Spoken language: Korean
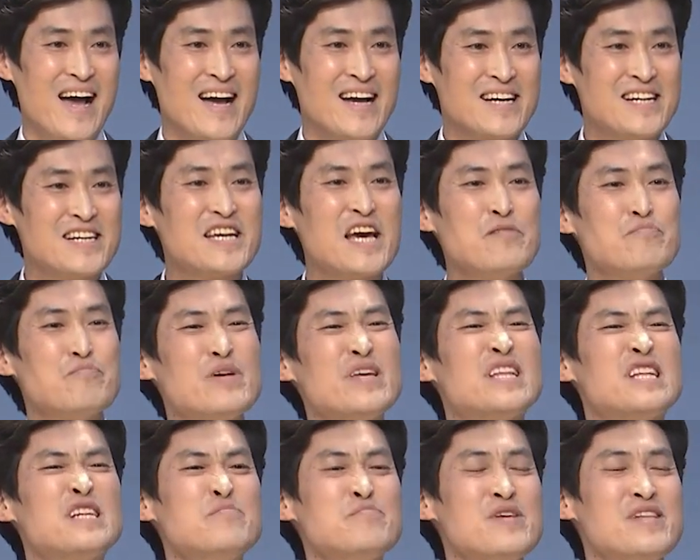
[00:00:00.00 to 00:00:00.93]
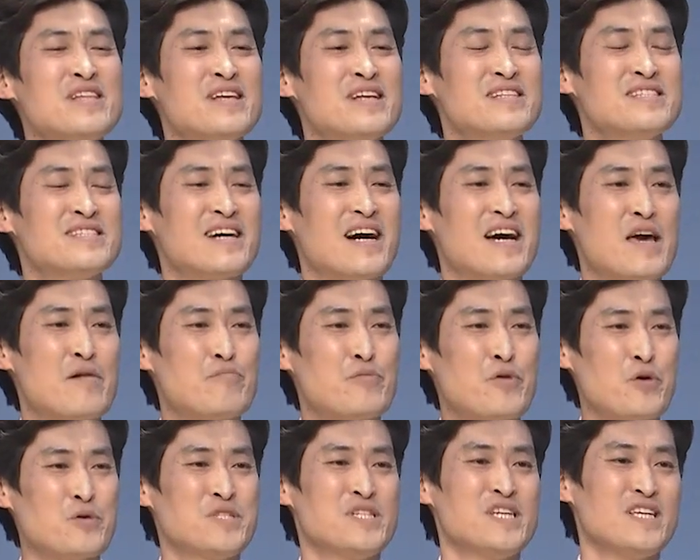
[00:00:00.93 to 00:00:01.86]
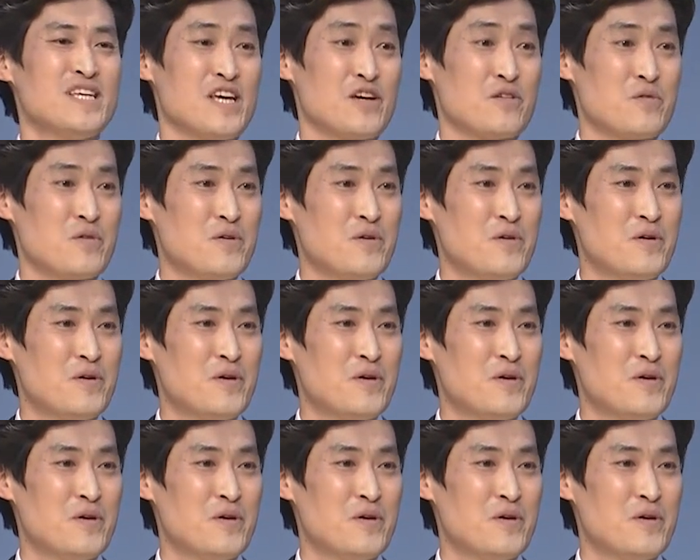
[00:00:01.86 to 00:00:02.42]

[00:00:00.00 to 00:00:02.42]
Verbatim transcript: 그게 믿음 있는 자의 표징이고